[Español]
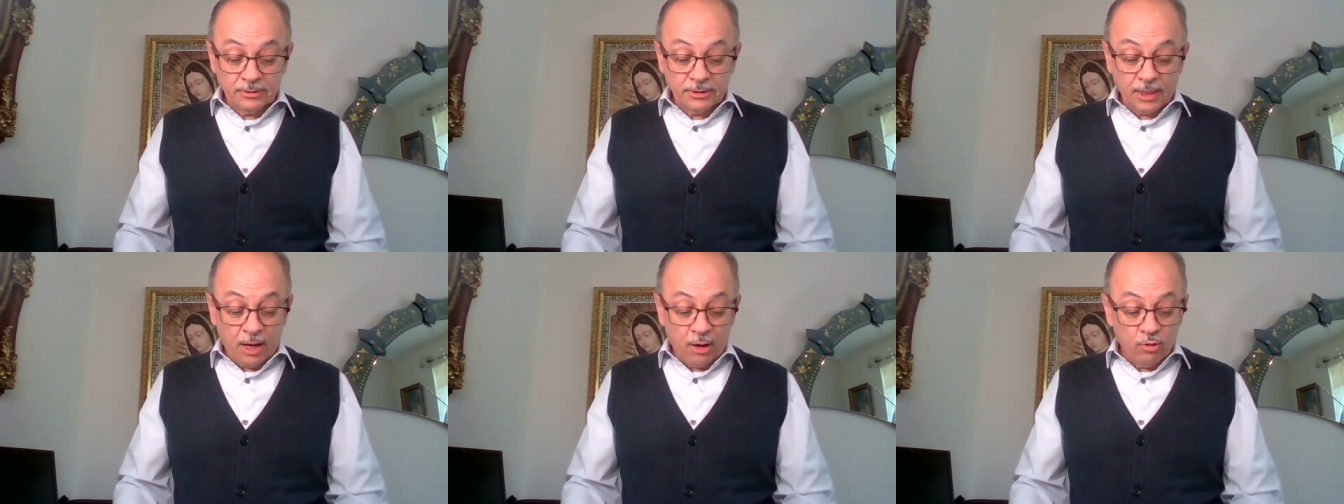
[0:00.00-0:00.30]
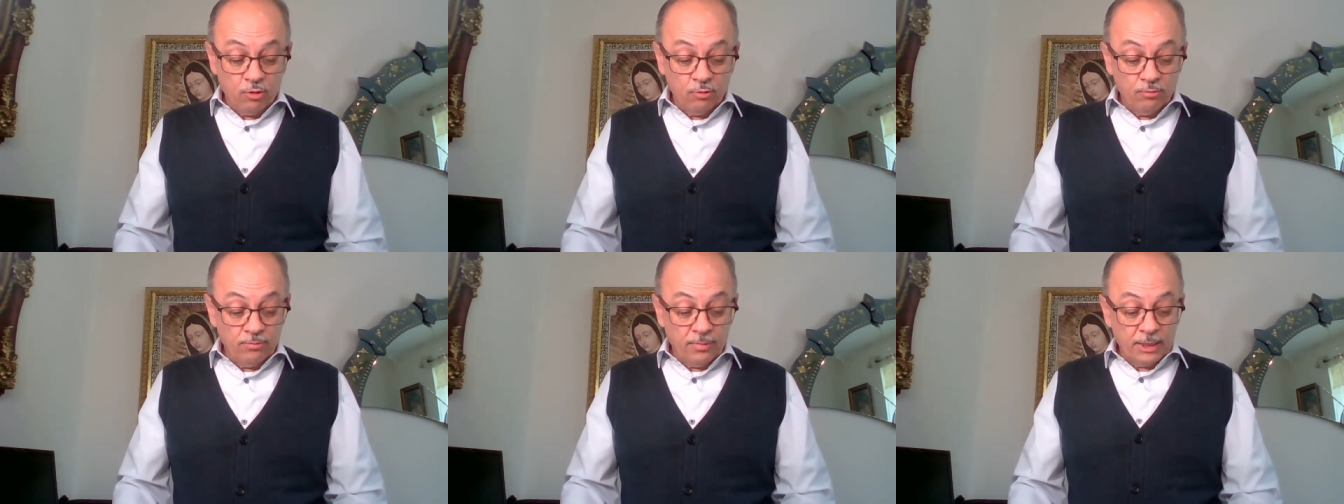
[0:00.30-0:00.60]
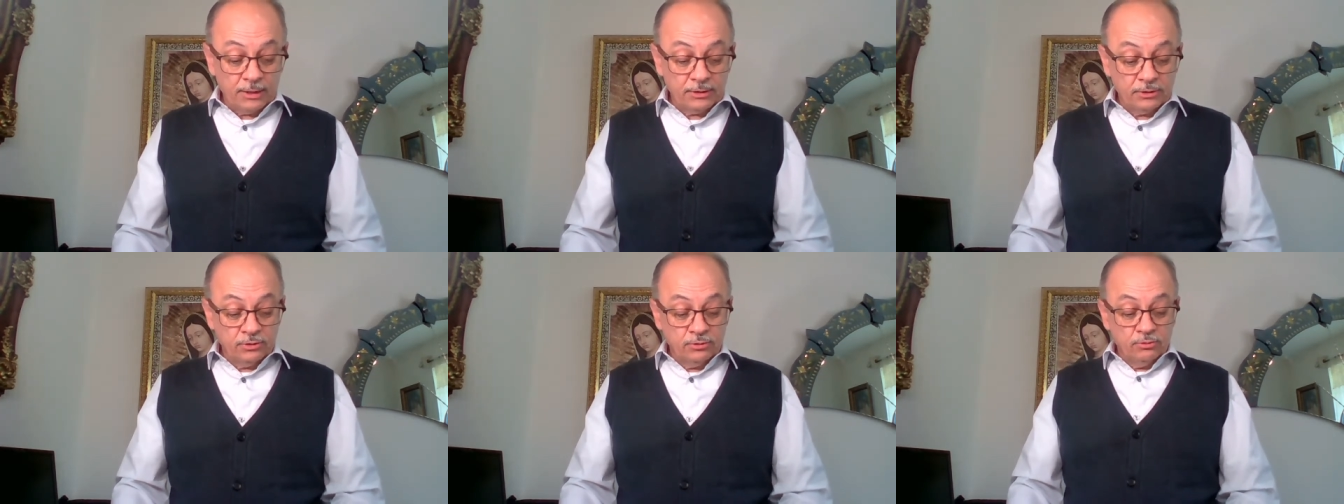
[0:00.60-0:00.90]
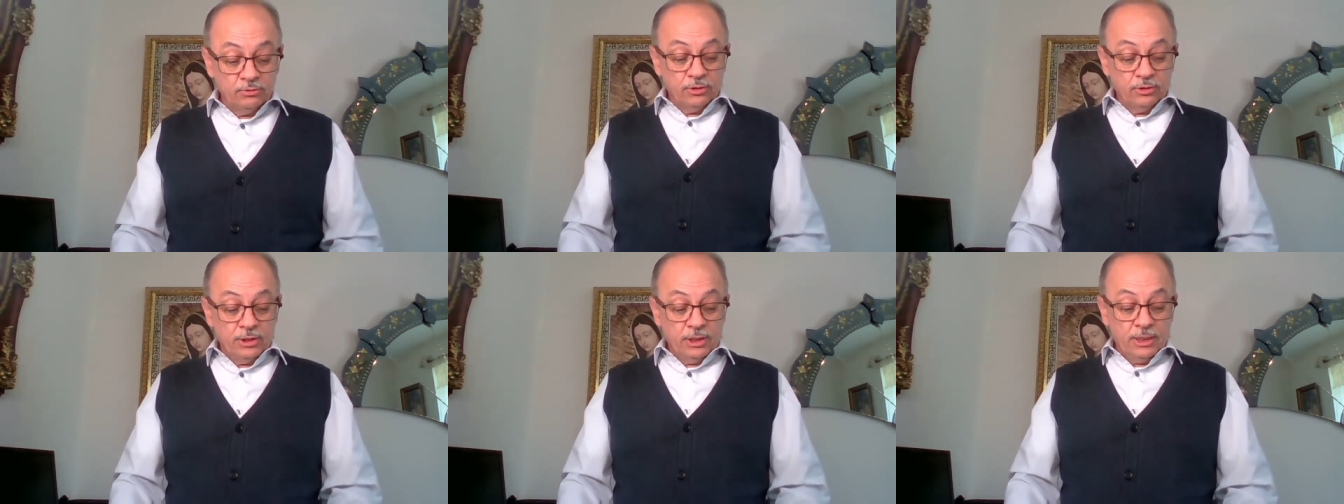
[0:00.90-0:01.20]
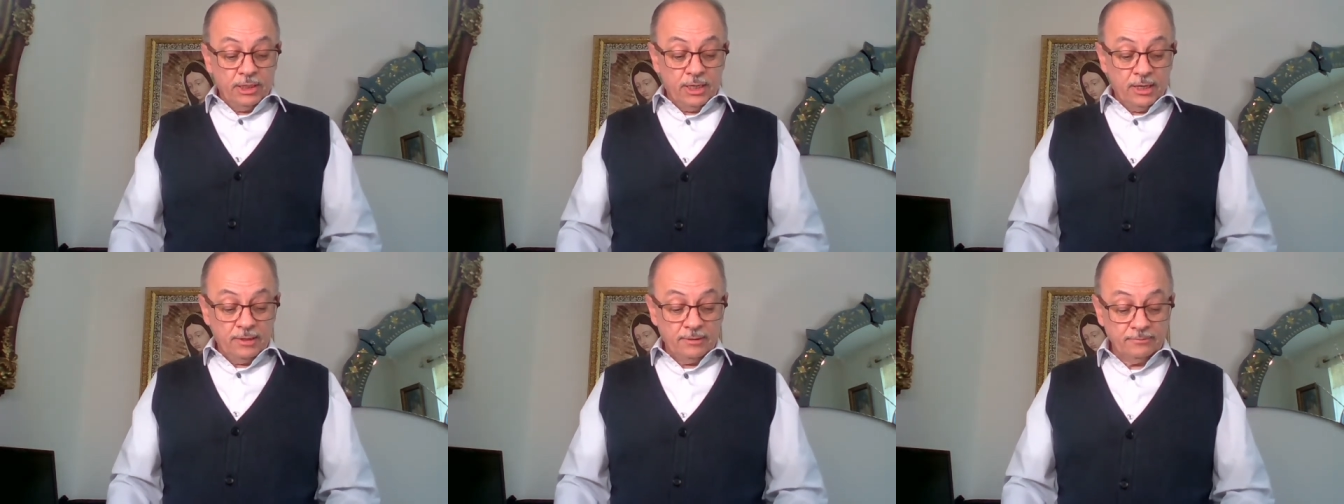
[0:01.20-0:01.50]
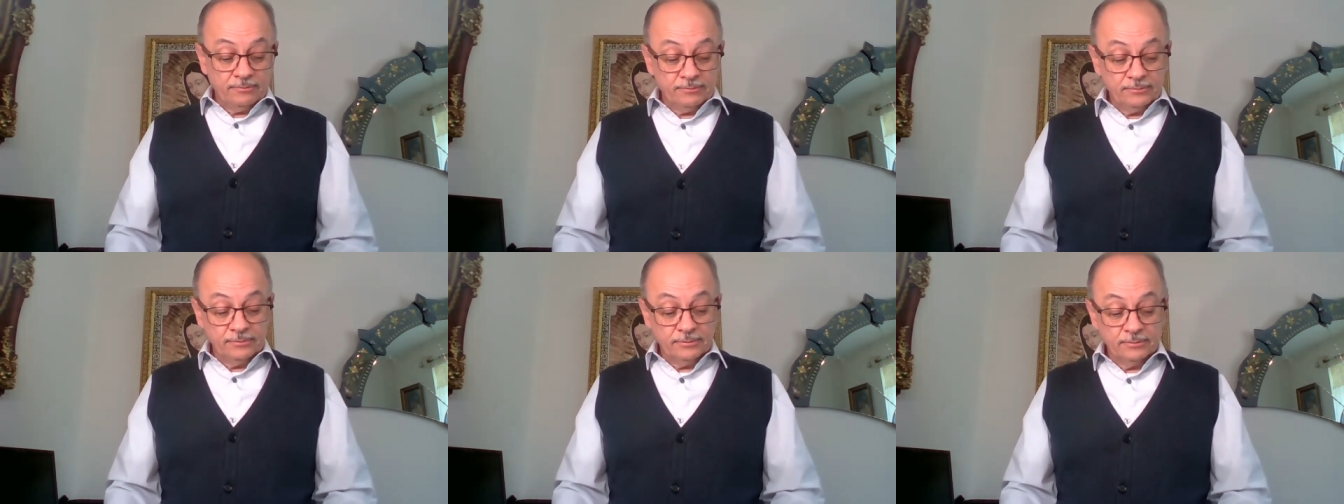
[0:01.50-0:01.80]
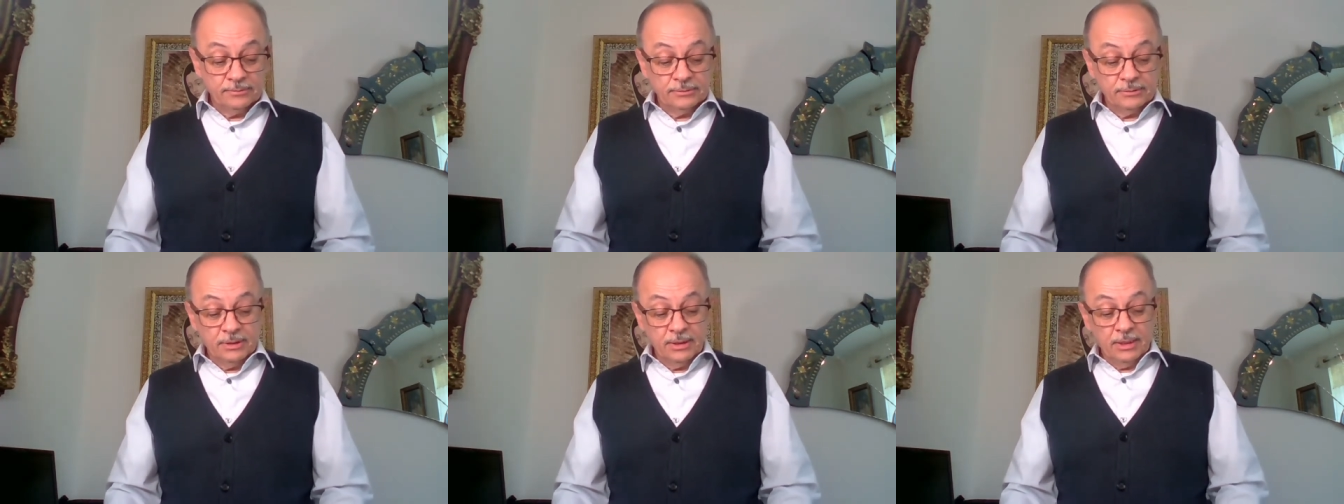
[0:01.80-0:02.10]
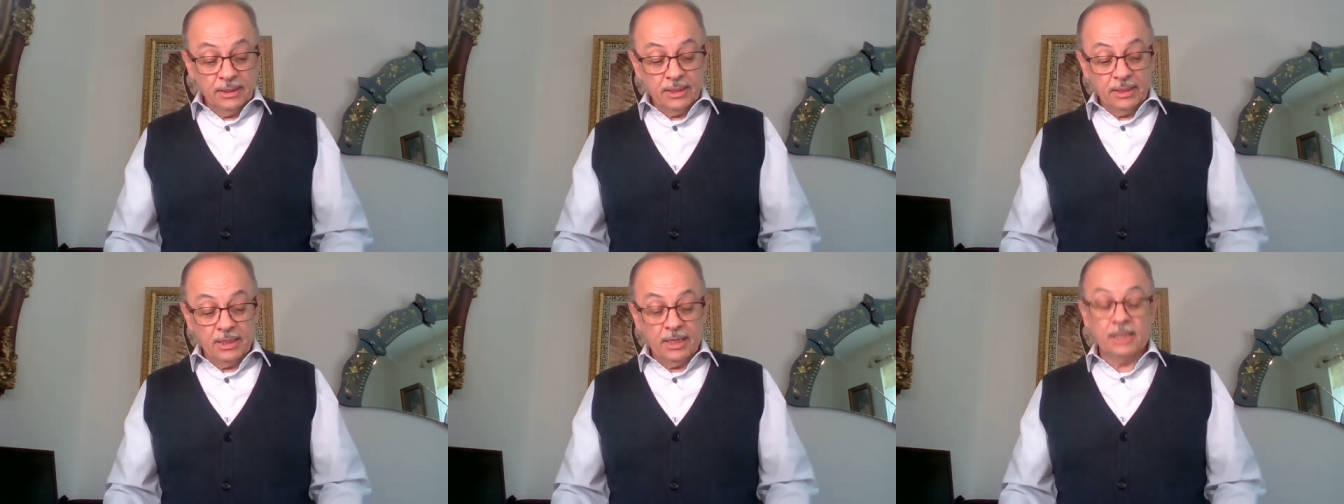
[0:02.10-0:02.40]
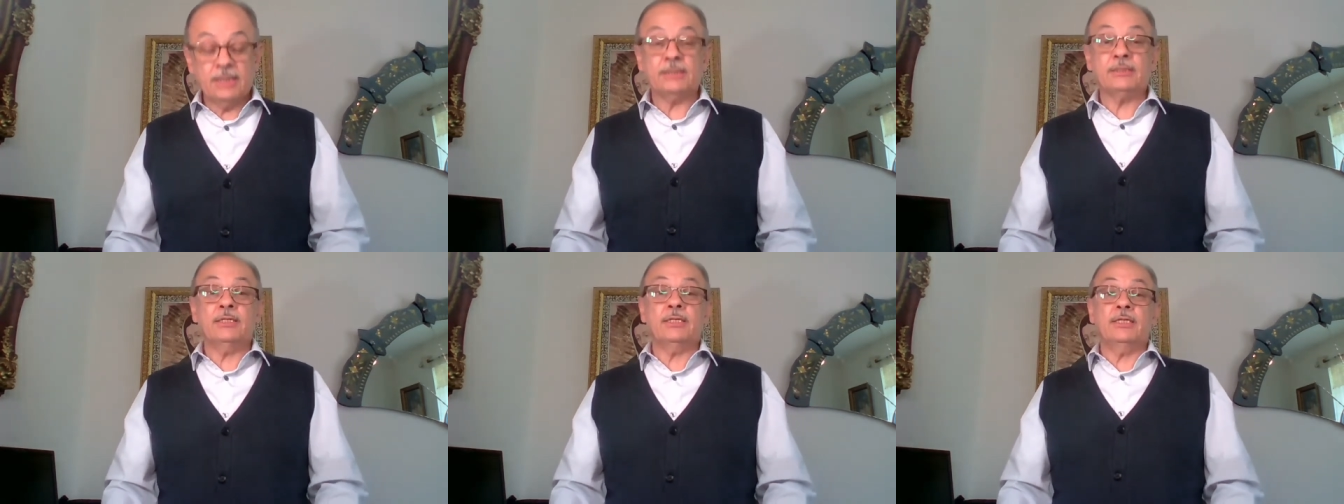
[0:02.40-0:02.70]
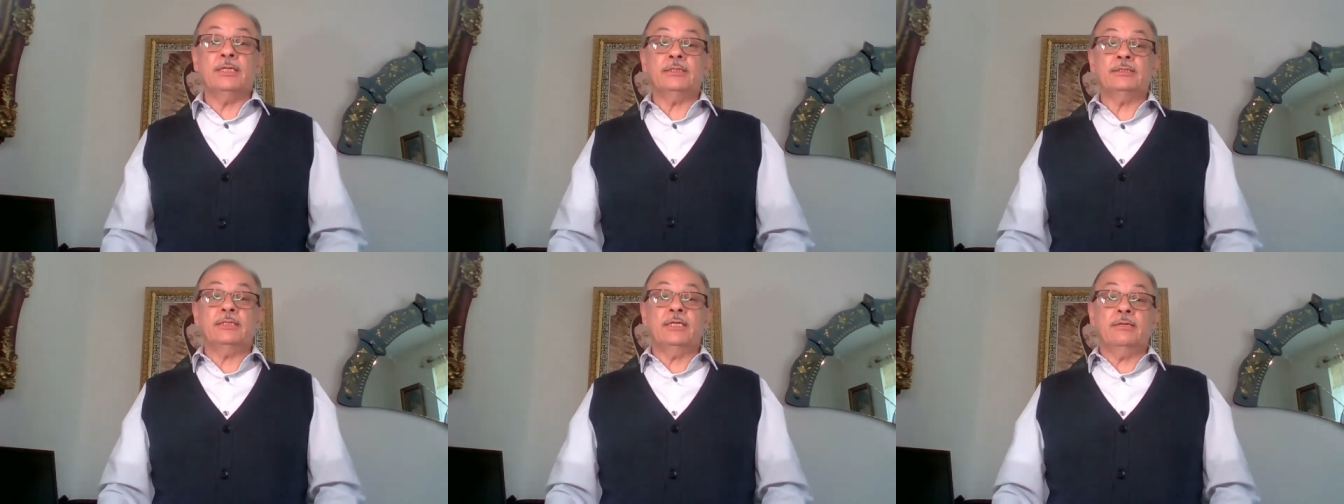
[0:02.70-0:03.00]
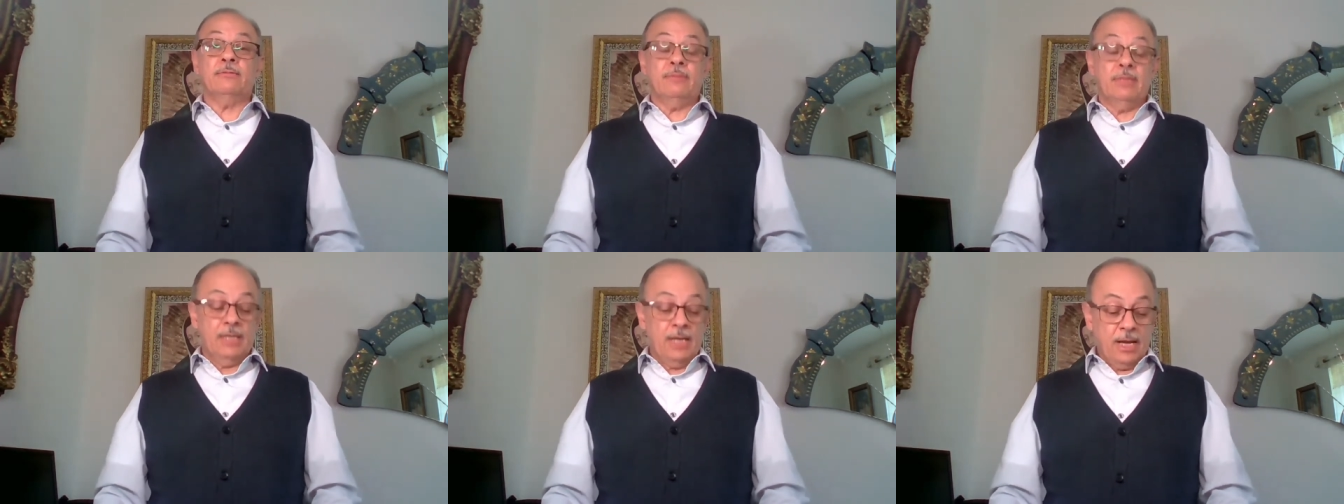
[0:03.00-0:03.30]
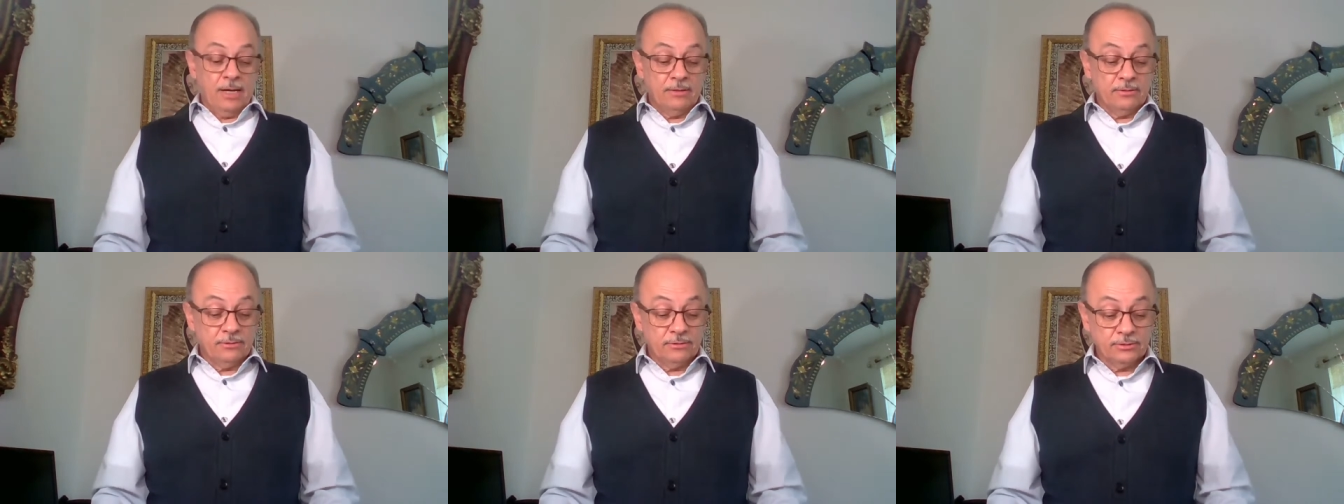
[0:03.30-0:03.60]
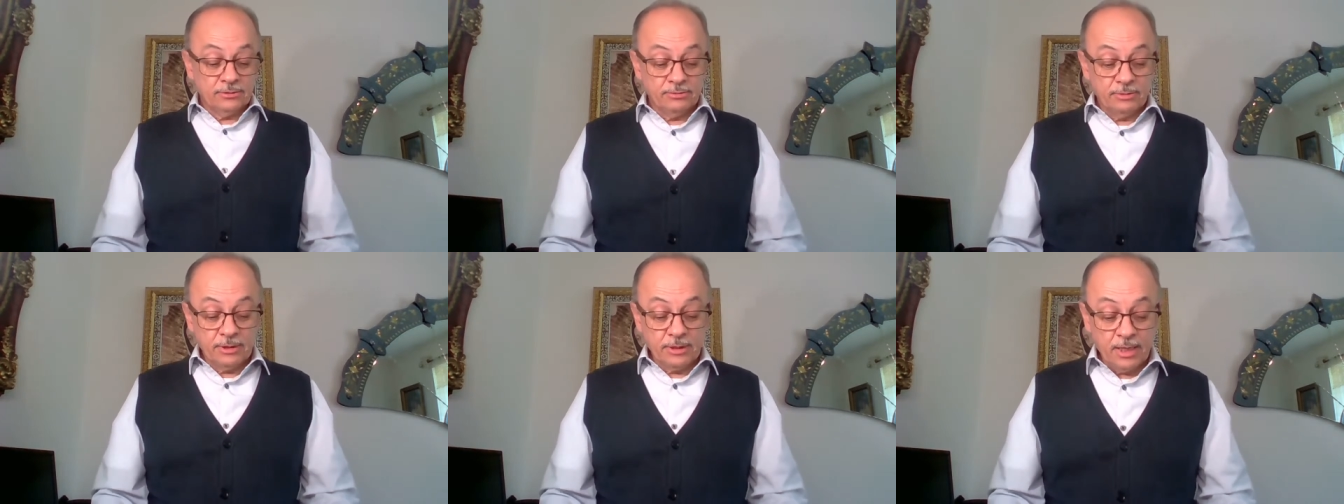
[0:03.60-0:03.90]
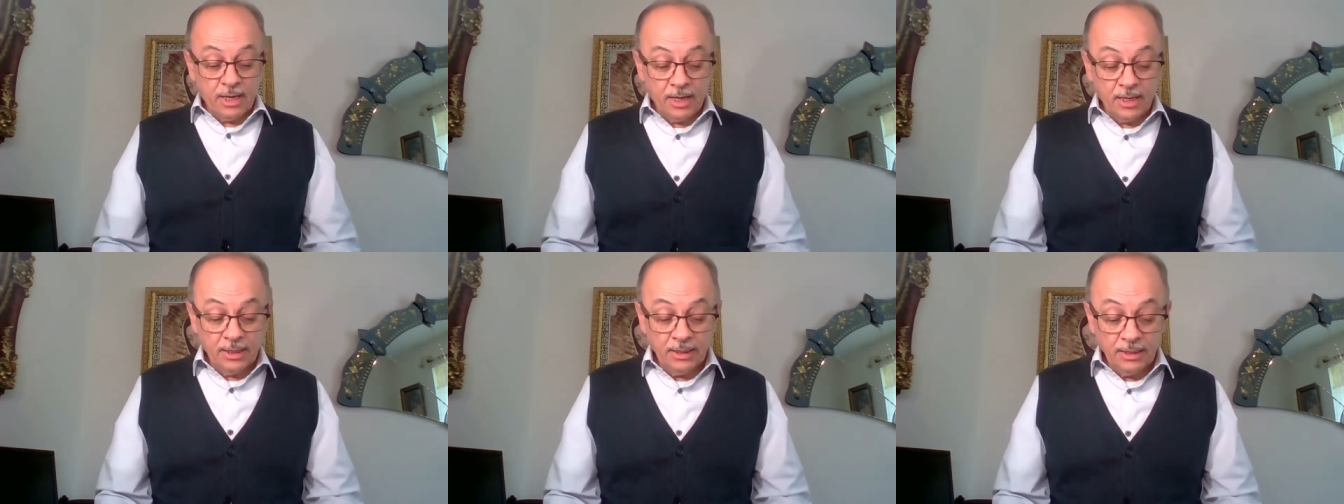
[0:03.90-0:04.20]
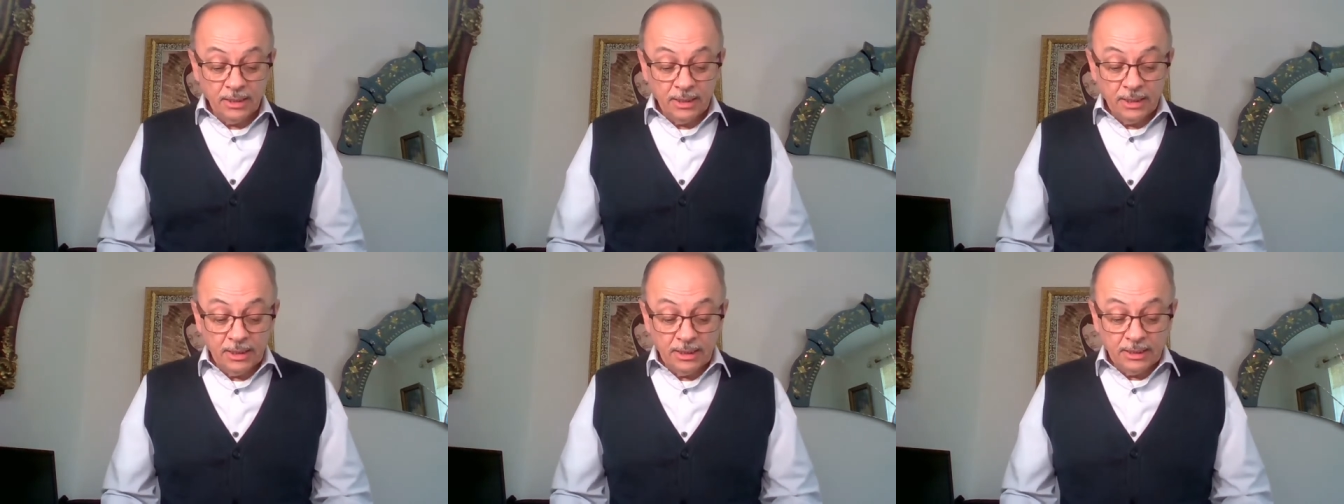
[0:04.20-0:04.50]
taumaturgia, el arte de hacer milagros, ¿verdad?